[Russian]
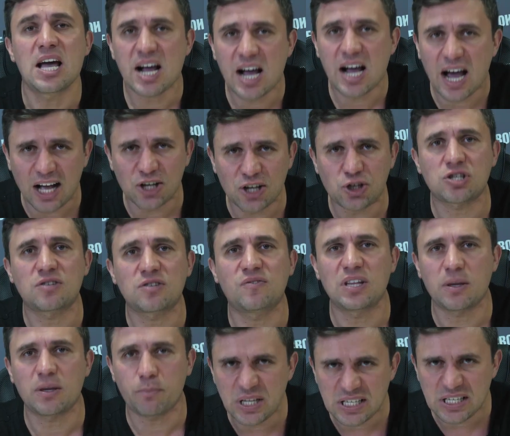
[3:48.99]

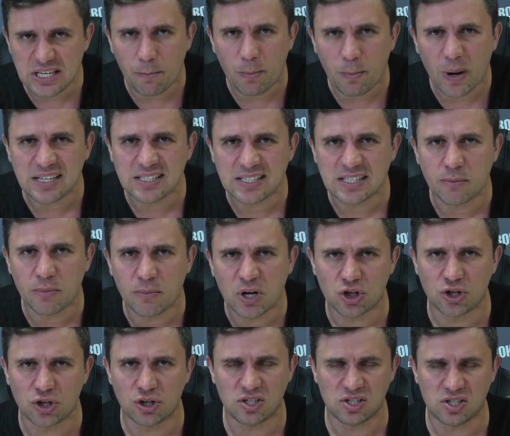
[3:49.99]
качественные, безопасные
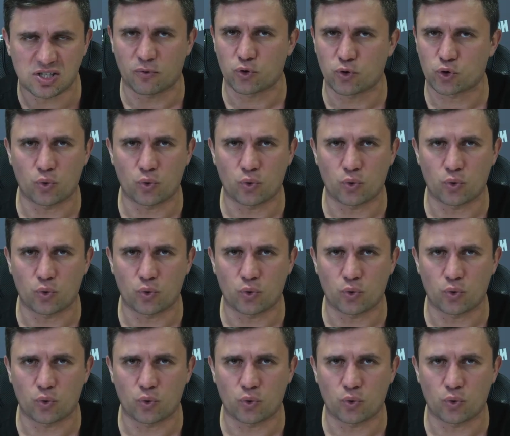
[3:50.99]
машины из-за того,